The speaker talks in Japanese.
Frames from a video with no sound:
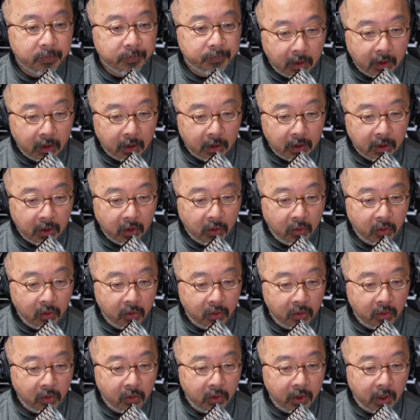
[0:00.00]
日本
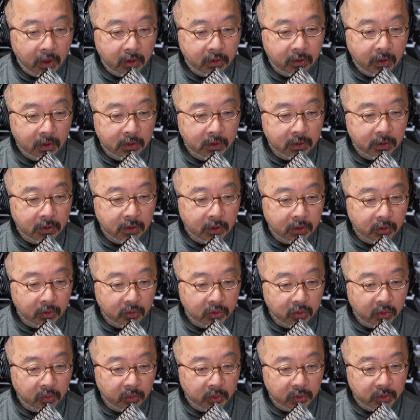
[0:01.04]
語訳がですねちょっと
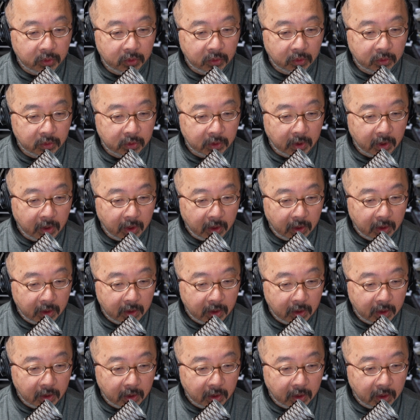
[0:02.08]
面白くて「
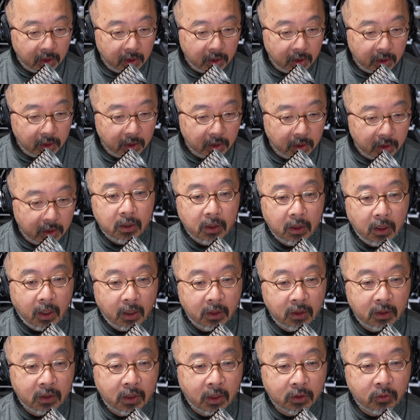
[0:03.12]
えー、会っ
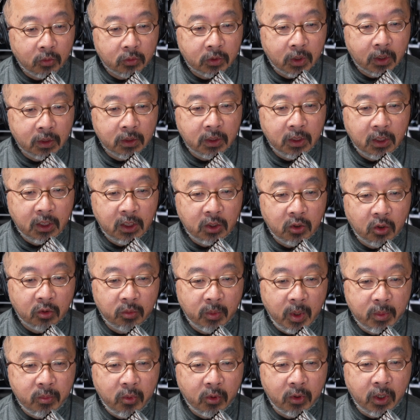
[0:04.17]
た途端に一目
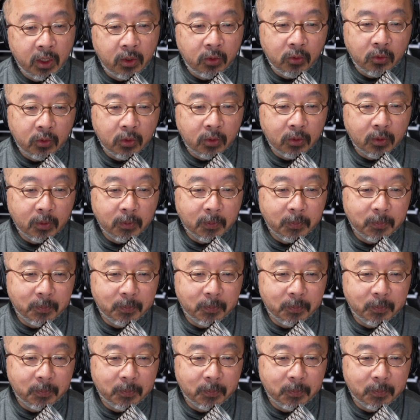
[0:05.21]
惚れ」という、